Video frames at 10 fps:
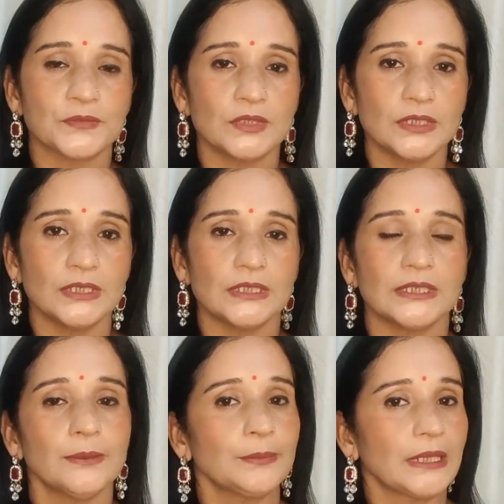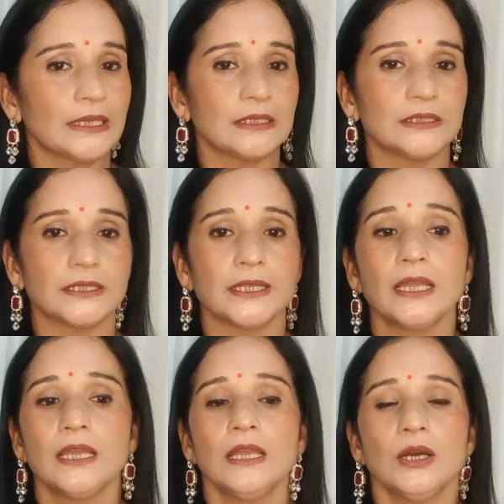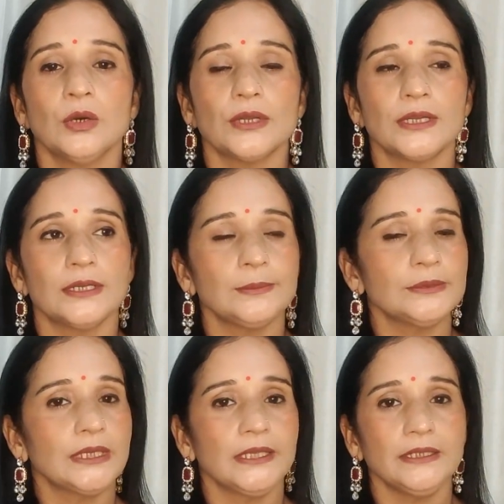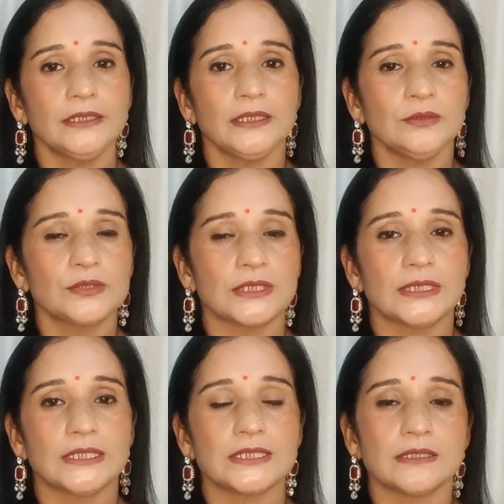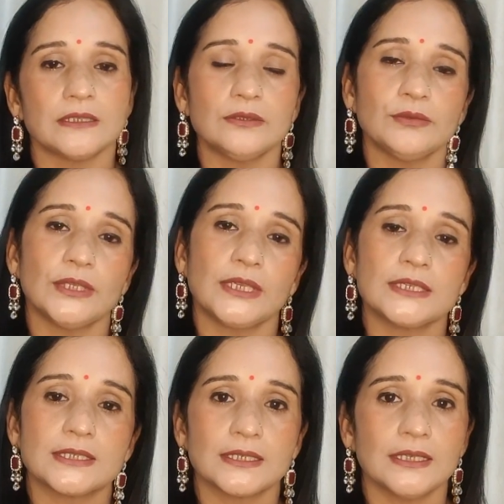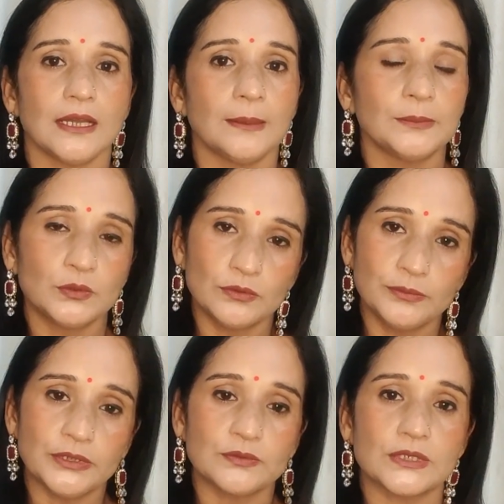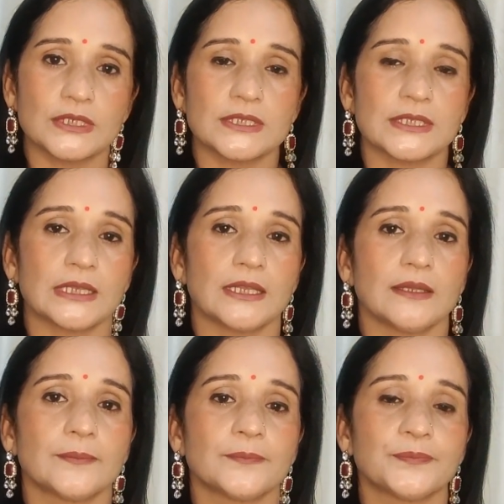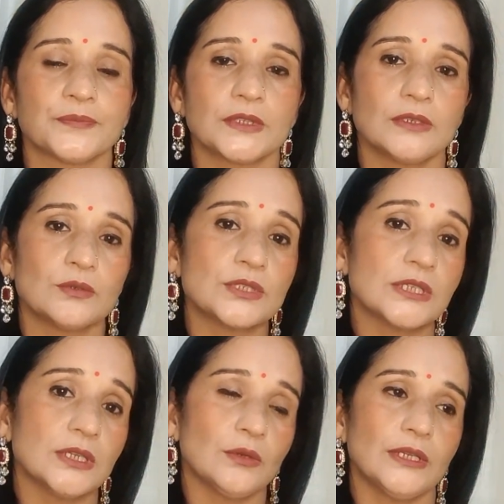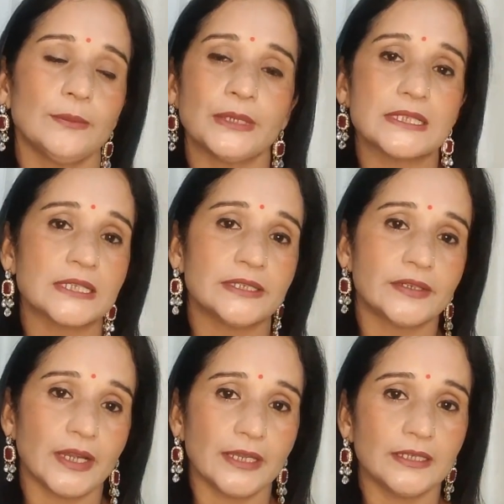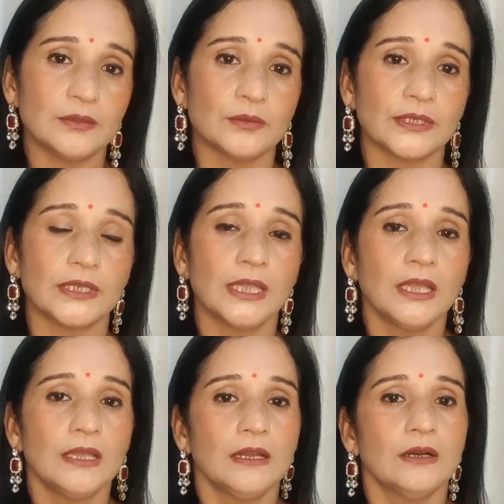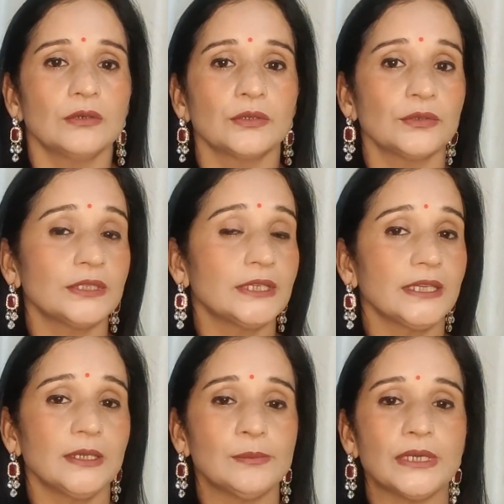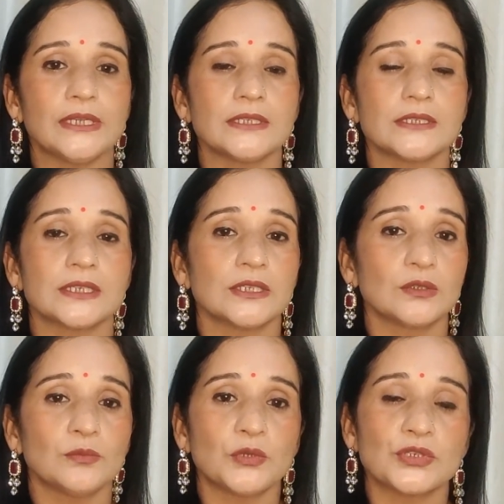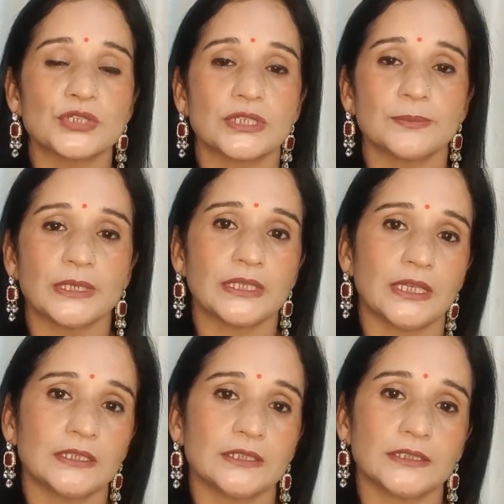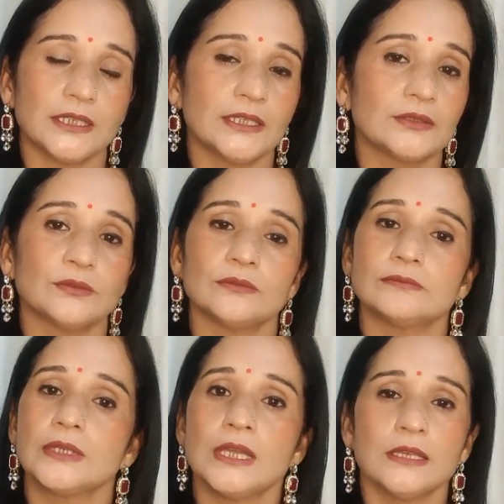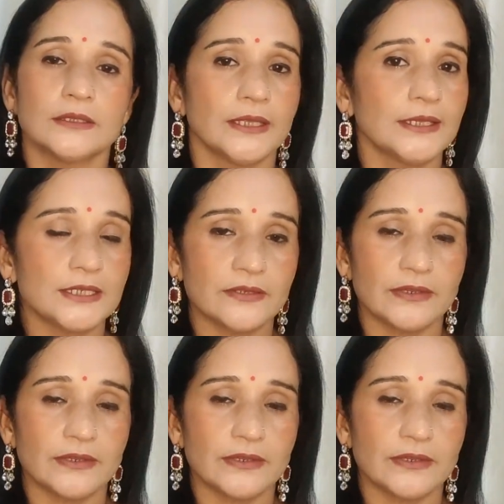धीरे धीरे अप्लाई करना है और अगर आप दही नहीं यूज़ करना चाहते तो दही की जगह आप दूध भी यूज़ कर सकते हैं उससे क्या होगा ना हमारी स्किन ड्राई नहीं होगी और क्योंकि दही हमारी स्किन को मॉइस्चर प्रदान करता है तो दही से